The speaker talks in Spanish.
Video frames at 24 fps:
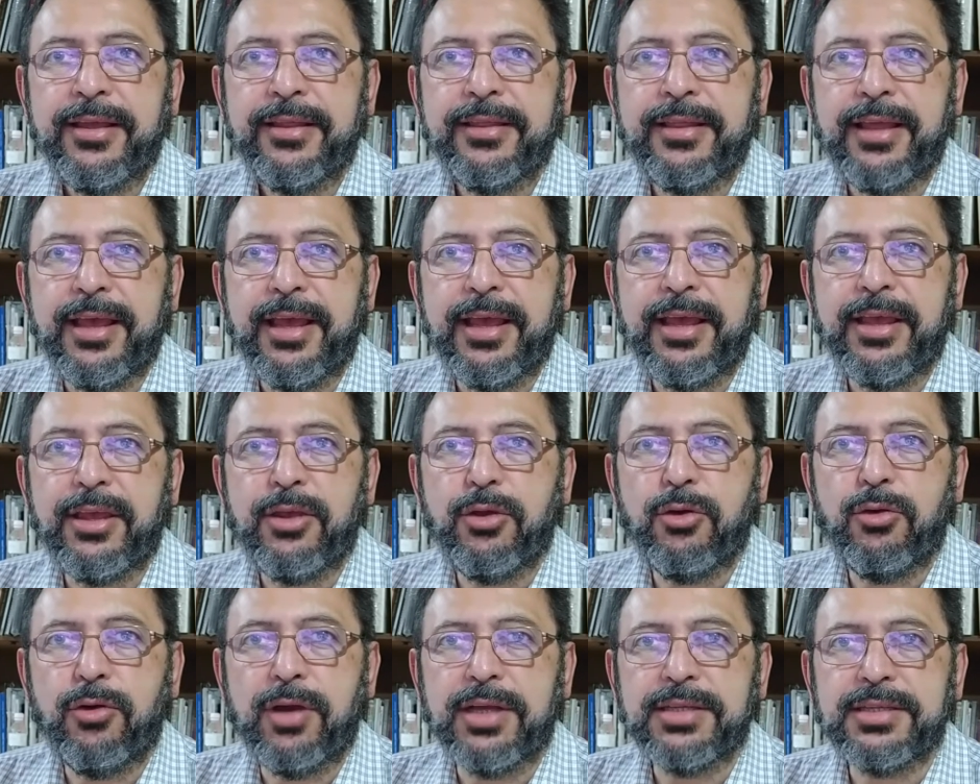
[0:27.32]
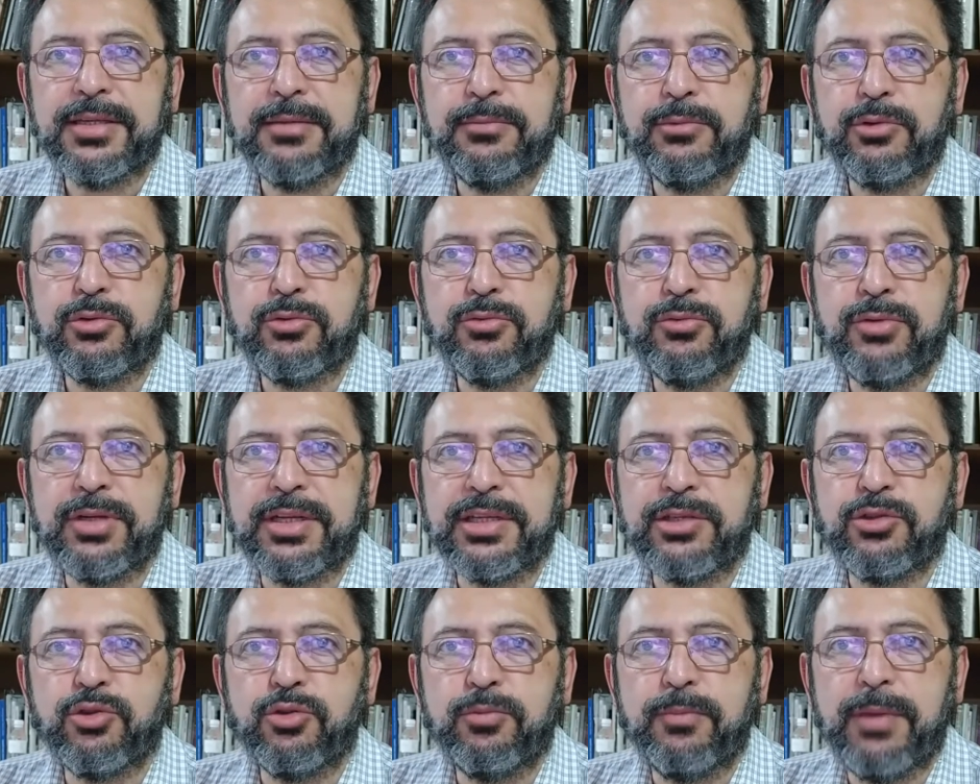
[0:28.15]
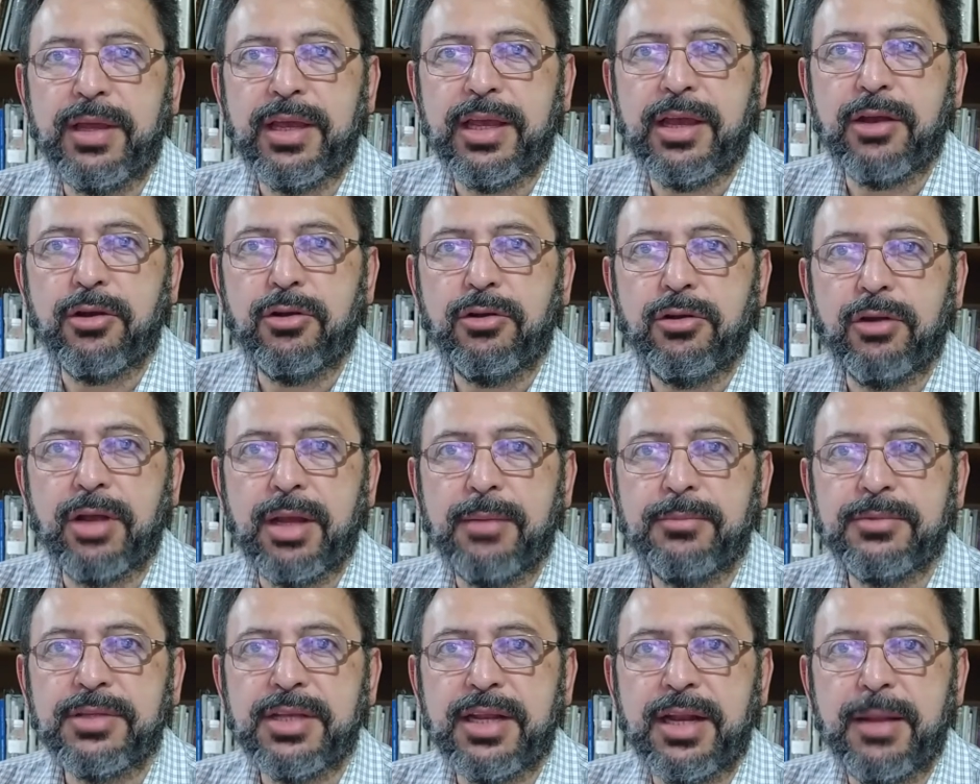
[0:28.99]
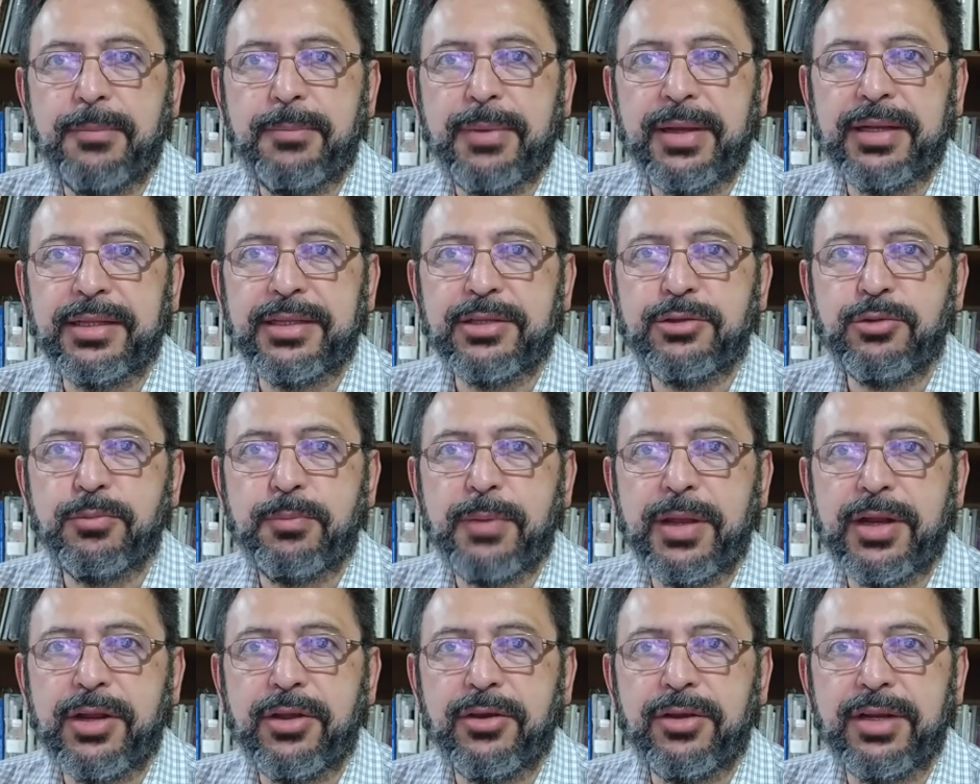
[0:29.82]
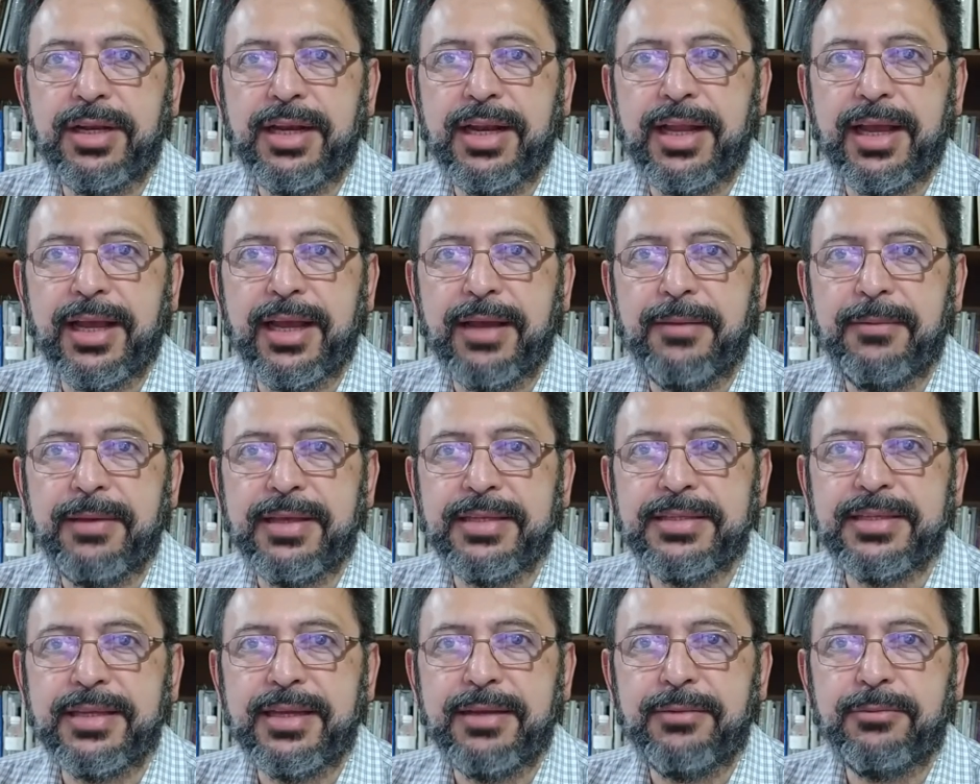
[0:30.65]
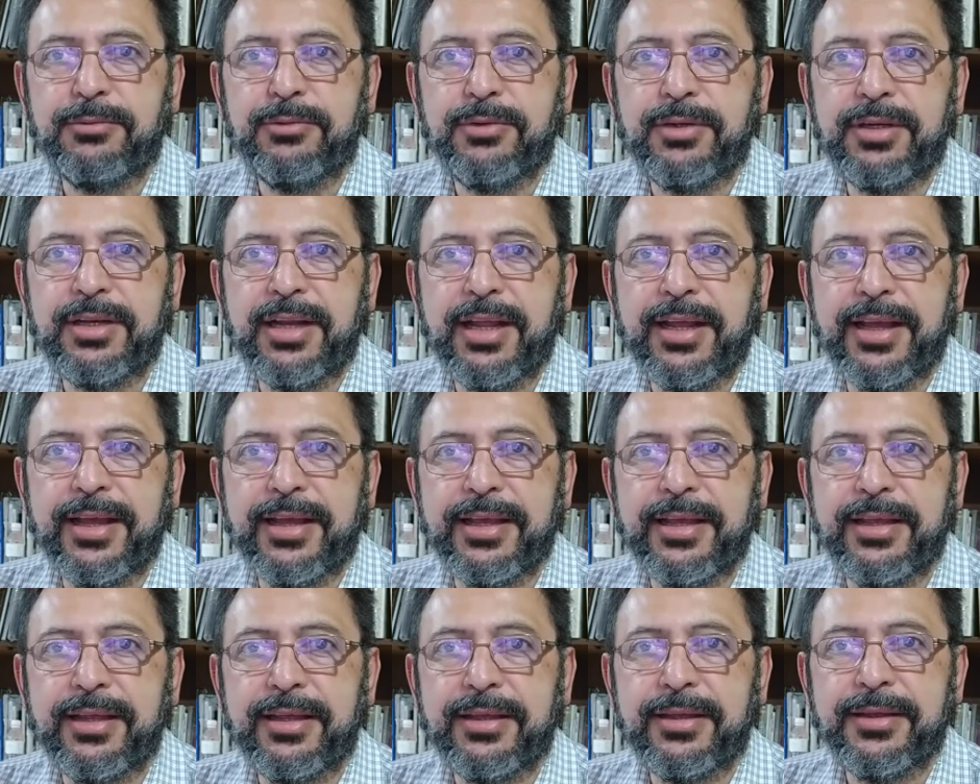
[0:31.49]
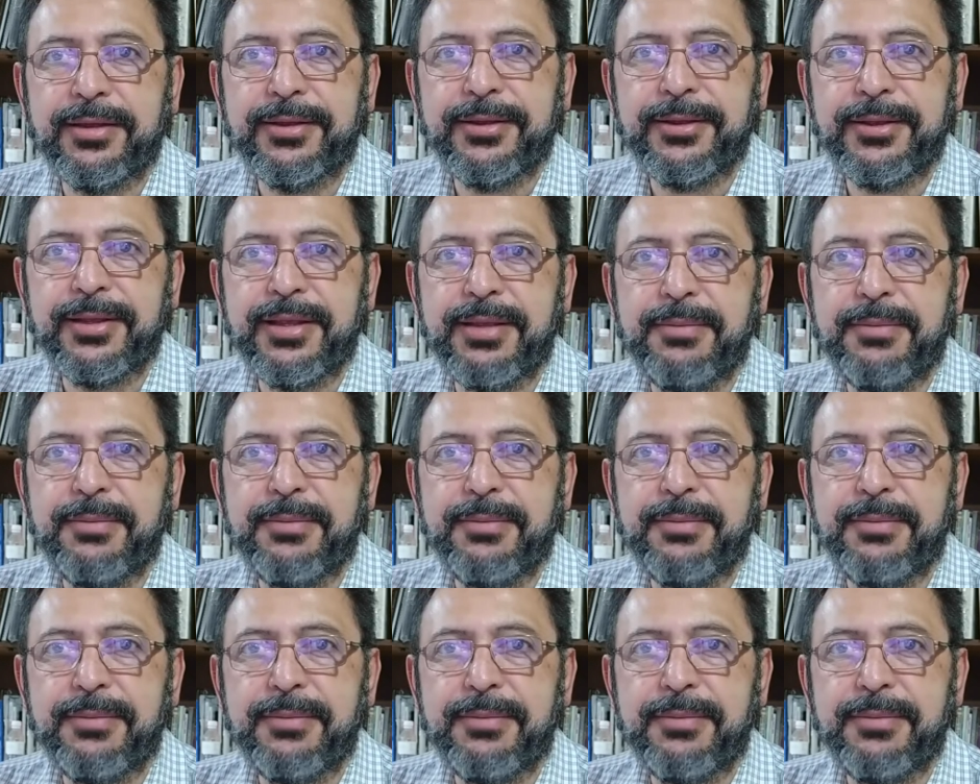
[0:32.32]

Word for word: de ello hacemos un resumen que colocamos en la parte superior, en la cabeza, una eh,